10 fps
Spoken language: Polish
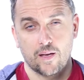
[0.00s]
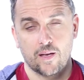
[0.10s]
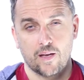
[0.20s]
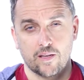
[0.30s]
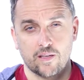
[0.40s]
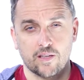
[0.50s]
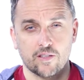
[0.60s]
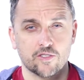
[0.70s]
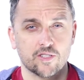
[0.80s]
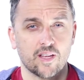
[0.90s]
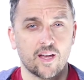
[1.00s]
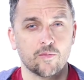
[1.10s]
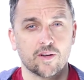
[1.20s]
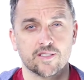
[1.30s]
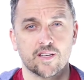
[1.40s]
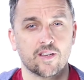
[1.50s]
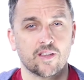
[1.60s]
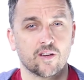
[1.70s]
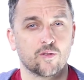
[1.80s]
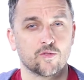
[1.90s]
E, I kiedy czytałem kazanie
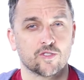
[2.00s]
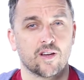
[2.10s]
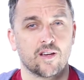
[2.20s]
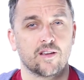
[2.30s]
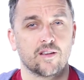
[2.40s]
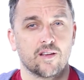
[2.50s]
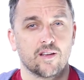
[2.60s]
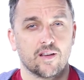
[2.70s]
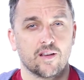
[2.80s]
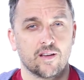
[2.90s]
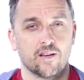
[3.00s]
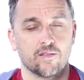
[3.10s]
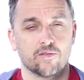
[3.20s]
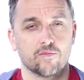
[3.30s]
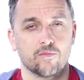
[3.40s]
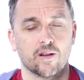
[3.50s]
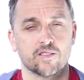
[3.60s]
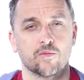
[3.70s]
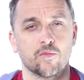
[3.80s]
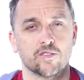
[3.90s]
na górze, E,
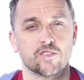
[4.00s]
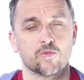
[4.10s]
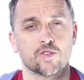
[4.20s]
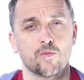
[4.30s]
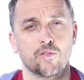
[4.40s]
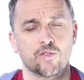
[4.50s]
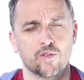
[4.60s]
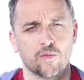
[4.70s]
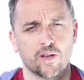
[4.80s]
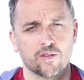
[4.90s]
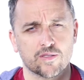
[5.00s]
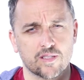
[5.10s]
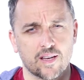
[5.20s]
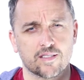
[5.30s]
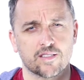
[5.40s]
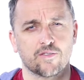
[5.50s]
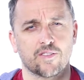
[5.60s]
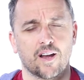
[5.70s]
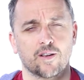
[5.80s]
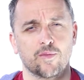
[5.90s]
bardzo mocno przemówił do mojego serca
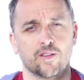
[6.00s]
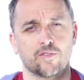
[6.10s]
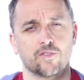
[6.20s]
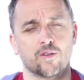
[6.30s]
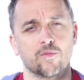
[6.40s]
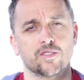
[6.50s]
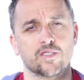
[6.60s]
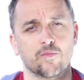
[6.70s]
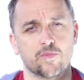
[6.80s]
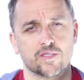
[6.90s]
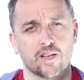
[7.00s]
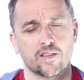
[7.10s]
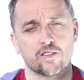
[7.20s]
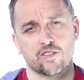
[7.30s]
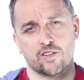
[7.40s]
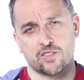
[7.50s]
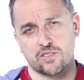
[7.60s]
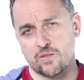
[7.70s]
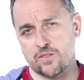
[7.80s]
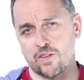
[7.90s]
fragment, w którym jest napisane, że
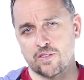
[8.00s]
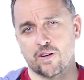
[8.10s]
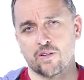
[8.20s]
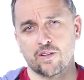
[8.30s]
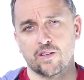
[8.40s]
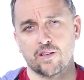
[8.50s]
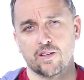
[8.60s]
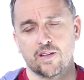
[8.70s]
są dwie drogi.